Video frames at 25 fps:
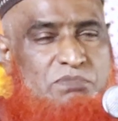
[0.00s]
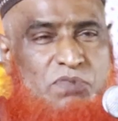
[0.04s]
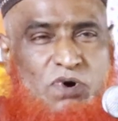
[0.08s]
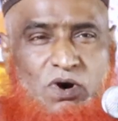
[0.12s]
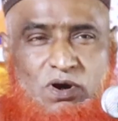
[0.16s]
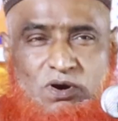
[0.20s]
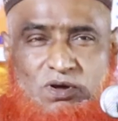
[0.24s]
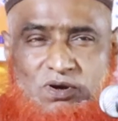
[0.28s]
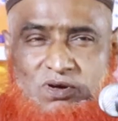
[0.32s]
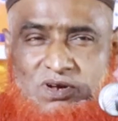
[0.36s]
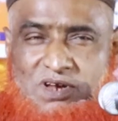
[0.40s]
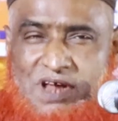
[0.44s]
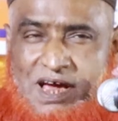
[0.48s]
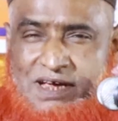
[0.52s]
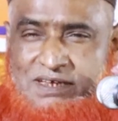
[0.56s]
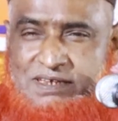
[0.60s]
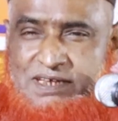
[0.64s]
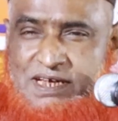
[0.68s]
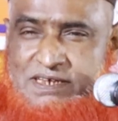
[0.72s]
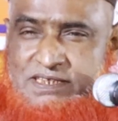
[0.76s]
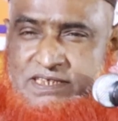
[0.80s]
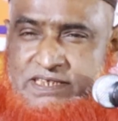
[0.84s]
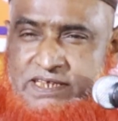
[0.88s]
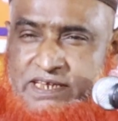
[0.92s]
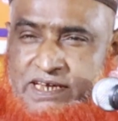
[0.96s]
বড়
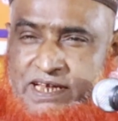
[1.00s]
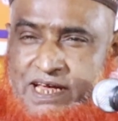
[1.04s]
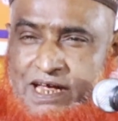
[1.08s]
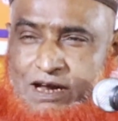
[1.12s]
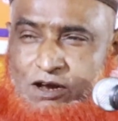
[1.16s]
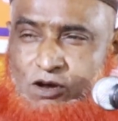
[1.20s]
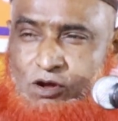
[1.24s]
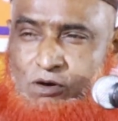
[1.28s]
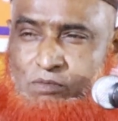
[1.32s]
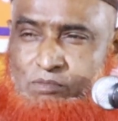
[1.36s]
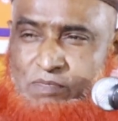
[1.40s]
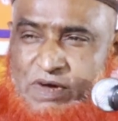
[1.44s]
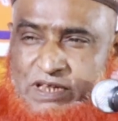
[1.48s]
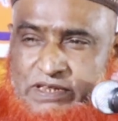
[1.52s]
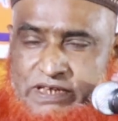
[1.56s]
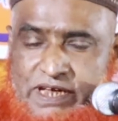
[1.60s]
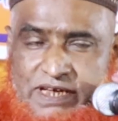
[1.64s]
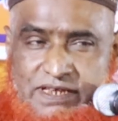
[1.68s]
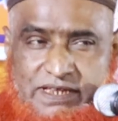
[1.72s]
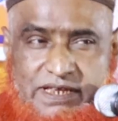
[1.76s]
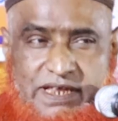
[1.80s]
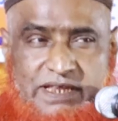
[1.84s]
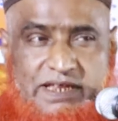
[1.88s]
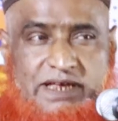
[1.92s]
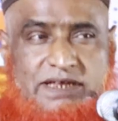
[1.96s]
ডাক্তার সিরিয়াল লম্বা
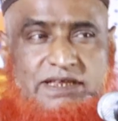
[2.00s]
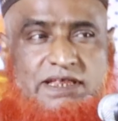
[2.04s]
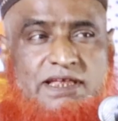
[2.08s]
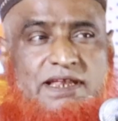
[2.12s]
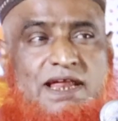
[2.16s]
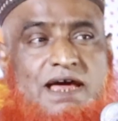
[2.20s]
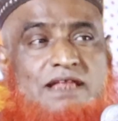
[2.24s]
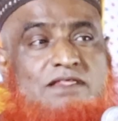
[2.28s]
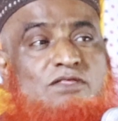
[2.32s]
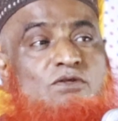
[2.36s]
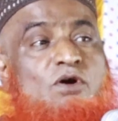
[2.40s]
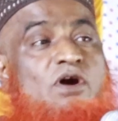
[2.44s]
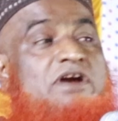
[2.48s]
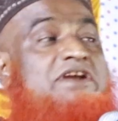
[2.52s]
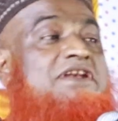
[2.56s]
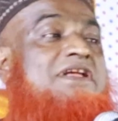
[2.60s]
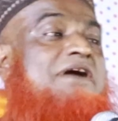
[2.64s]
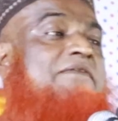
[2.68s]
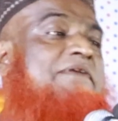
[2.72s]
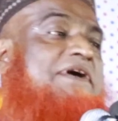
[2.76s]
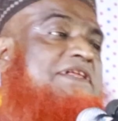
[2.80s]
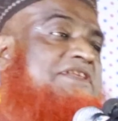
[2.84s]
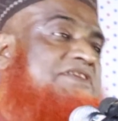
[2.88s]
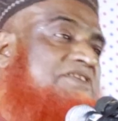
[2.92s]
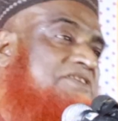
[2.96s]
দেখতে দেখতে রাত
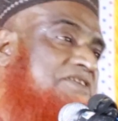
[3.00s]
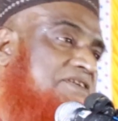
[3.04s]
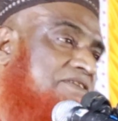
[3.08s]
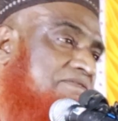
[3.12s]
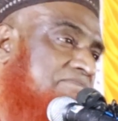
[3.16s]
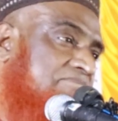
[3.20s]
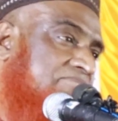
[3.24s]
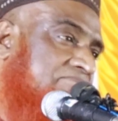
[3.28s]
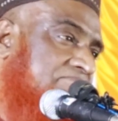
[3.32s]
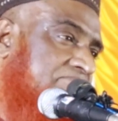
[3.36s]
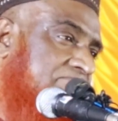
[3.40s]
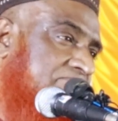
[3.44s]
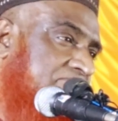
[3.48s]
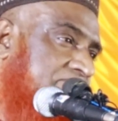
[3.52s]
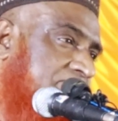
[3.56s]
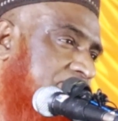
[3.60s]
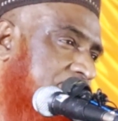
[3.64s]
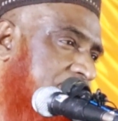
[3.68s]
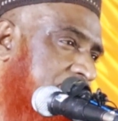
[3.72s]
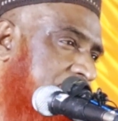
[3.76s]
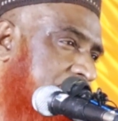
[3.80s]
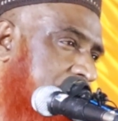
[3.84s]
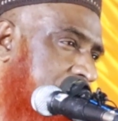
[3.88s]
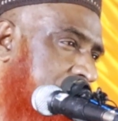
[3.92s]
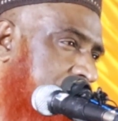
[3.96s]
নয়টা বাজছে
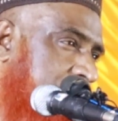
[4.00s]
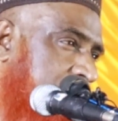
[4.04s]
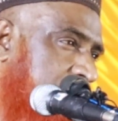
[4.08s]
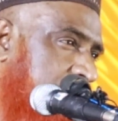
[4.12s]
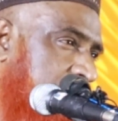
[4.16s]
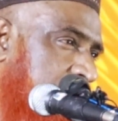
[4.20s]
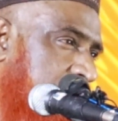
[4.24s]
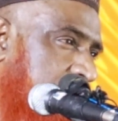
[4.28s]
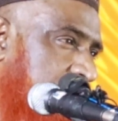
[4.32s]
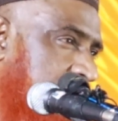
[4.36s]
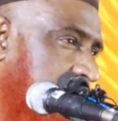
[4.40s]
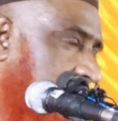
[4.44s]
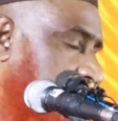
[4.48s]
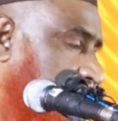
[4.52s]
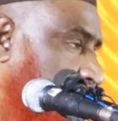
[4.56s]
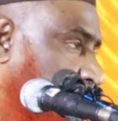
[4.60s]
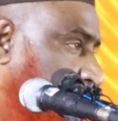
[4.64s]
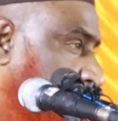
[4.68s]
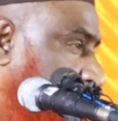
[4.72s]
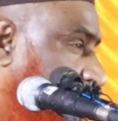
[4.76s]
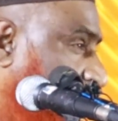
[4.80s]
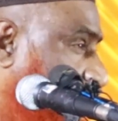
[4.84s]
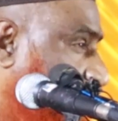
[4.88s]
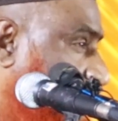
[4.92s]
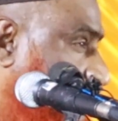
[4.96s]

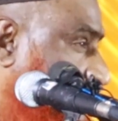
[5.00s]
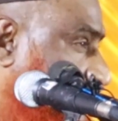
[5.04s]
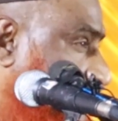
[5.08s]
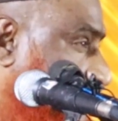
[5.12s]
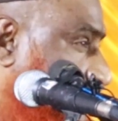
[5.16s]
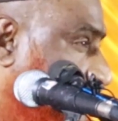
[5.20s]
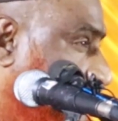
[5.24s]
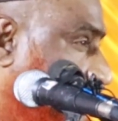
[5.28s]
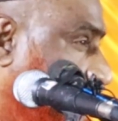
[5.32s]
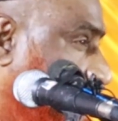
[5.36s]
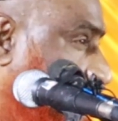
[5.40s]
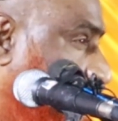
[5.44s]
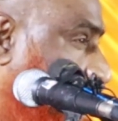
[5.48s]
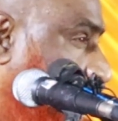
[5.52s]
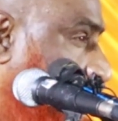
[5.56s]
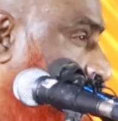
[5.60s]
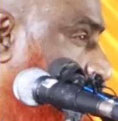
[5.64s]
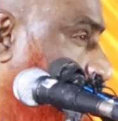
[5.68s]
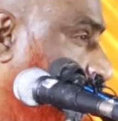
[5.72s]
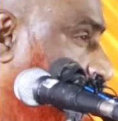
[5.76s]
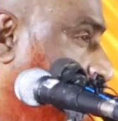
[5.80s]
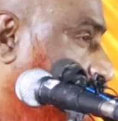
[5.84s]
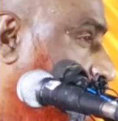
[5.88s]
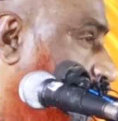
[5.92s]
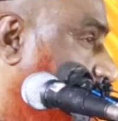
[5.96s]
এখন বাবা চিন্তা করে এই
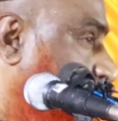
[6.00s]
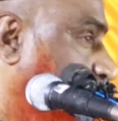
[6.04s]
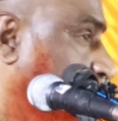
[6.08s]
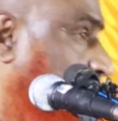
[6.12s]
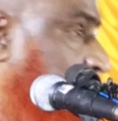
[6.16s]
নয়টার